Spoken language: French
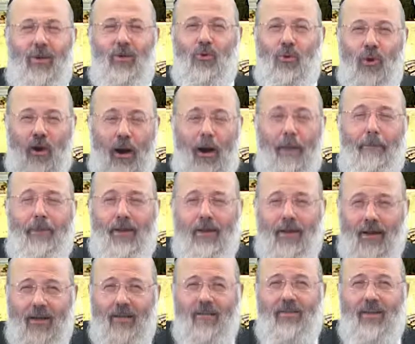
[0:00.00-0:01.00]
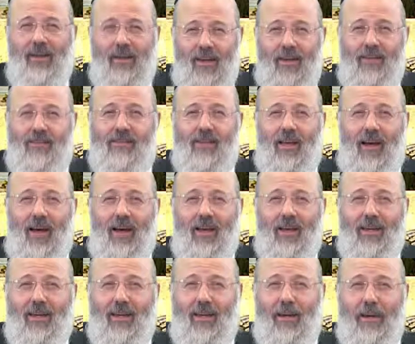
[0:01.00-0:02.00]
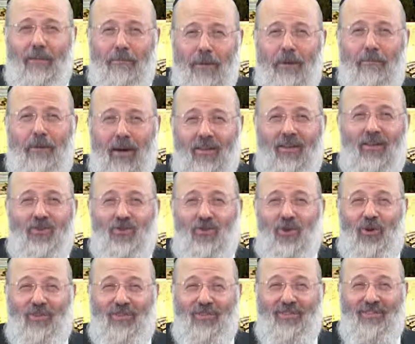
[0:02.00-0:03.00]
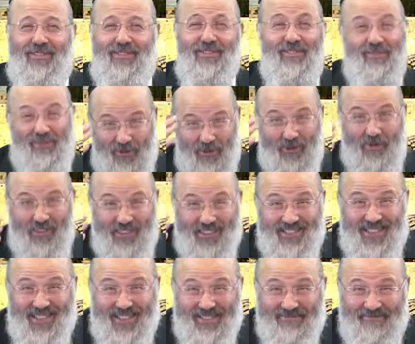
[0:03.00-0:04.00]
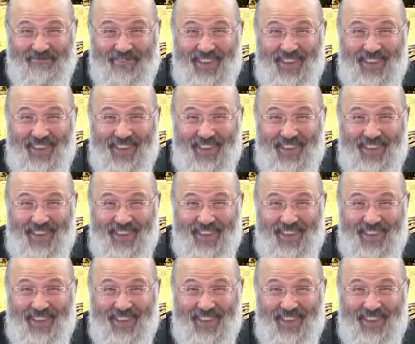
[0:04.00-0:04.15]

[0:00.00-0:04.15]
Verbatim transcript: de Rabbi Levi Yitzhak Miberditchov. Vous le connaissez.